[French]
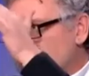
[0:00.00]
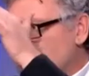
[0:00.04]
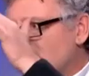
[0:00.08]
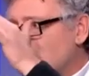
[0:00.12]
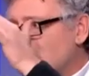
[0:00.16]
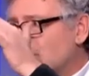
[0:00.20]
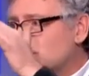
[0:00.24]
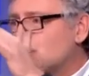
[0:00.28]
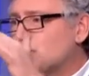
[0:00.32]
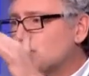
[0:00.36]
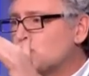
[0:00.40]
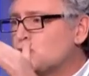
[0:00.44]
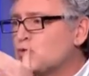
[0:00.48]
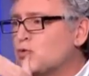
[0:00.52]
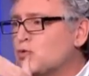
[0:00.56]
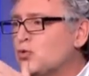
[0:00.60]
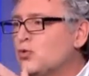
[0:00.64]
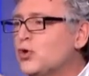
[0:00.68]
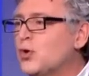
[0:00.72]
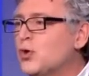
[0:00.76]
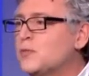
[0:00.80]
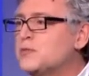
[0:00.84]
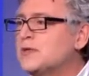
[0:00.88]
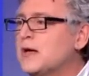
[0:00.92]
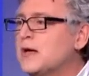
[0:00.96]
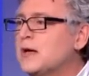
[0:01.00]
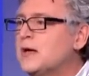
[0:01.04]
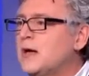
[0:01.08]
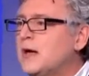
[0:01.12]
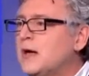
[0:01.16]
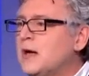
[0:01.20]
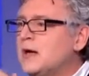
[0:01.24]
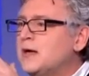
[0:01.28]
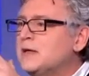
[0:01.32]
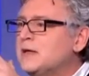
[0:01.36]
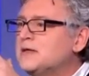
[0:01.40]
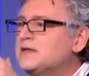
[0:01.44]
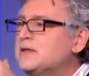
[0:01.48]
descend du haut comme ça,
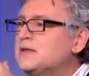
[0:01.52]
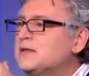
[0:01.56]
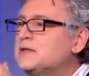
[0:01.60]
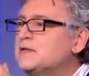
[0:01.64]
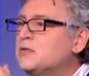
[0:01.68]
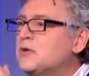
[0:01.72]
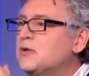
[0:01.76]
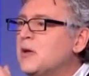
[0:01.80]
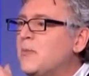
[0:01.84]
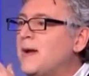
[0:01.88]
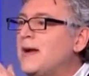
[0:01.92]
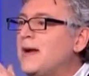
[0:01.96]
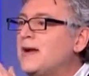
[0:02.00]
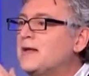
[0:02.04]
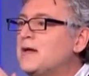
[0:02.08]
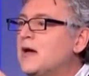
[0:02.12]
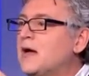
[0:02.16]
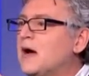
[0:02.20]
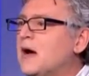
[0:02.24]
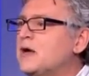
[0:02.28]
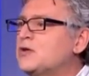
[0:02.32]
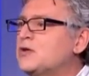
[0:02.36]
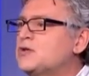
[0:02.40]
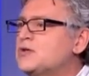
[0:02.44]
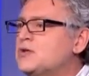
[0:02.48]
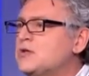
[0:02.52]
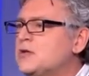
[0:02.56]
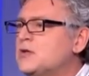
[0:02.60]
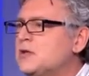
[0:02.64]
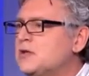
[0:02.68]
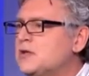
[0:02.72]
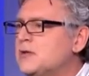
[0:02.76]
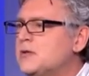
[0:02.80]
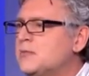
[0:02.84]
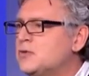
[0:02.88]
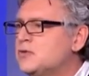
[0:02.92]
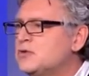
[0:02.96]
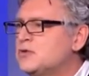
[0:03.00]
et c'est ce qu'on appelle la hiérarchie,
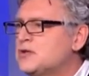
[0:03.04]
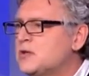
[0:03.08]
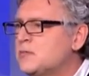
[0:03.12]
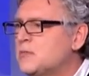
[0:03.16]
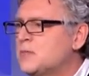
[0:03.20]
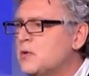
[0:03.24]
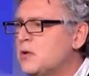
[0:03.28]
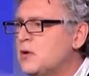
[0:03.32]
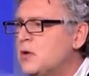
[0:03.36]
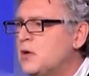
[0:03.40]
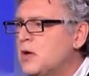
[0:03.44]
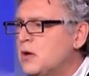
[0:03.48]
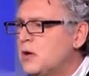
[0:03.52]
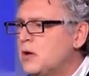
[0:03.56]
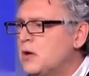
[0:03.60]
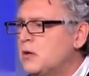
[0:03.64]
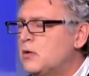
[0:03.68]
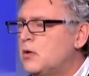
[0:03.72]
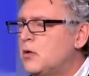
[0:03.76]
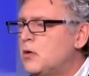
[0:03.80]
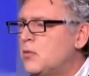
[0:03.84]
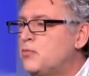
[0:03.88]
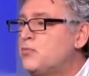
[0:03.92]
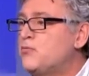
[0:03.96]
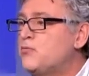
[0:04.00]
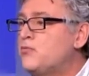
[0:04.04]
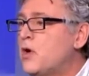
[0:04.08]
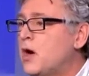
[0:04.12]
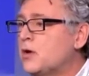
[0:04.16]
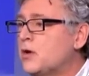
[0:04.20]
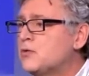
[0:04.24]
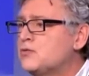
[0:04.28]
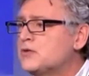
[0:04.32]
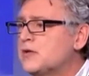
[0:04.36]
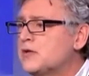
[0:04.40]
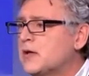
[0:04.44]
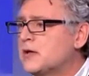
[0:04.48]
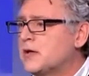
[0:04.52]
étymologiquement le
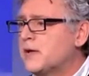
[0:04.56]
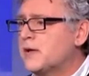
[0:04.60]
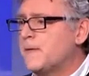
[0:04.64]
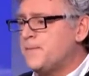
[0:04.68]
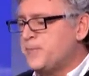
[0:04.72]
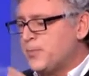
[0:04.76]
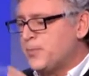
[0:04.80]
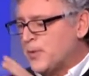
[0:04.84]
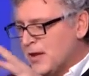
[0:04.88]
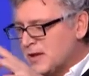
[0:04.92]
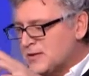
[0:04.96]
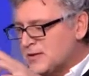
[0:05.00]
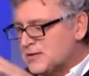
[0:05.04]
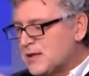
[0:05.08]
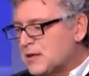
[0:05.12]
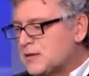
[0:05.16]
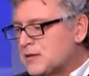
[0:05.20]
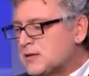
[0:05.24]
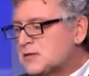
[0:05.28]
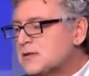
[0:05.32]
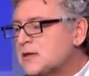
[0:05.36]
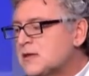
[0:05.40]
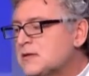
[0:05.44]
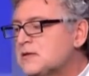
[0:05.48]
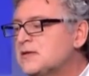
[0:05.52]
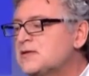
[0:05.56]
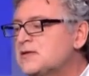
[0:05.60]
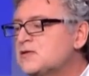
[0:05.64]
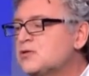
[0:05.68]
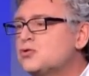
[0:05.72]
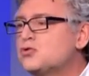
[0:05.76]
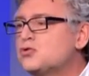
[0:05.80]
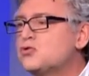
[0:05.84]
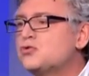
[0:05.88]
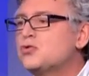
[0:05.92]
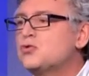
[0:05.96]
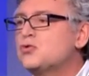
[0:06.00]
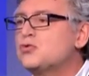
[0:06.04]
pouvoir du sacré. Et ça, ça
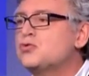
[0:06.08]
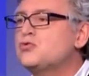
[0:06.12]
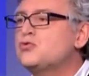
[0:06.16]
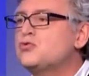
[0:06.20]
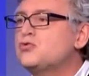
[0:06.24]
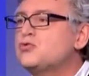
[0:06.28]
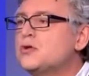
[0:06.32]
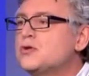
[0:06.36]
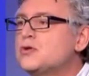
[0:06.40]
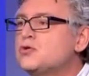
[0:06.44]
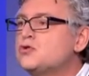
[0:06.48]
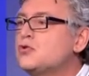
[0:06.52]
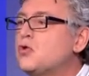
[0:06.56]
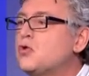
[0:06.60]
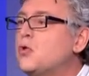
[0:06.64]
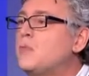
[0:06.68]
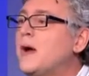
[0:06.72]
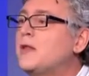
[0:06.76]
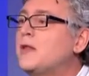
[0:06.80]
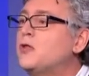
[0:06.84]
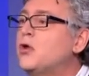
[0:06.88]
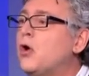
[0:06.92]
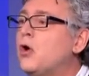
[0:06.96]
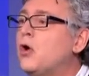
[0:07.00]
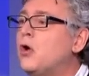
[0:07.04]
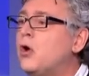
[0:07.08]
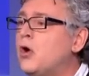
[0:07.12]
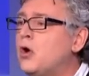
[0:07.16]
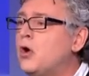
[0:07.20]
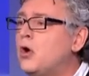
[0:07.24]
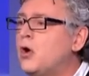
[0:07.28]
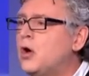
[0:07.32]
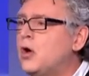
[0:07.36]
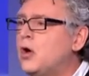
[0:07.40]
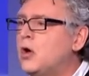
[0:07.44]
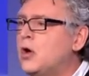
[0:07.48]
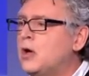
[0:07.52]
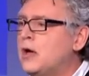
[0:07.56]
descend jusqu'au sujet, jusqu'au manant.
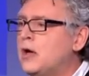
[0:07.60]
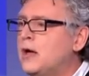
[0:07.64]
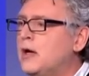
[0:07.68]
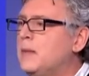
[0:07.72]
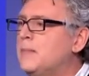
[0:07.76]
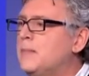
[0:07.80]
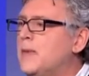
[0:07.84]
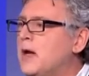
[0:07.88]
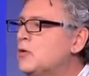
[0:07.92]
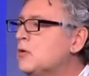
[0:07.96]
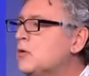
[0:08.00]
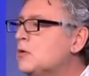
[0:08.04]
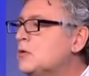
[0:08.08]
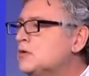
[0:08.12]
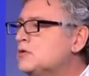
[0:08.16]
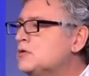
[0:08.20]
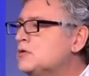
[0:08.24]
Et les manants, ils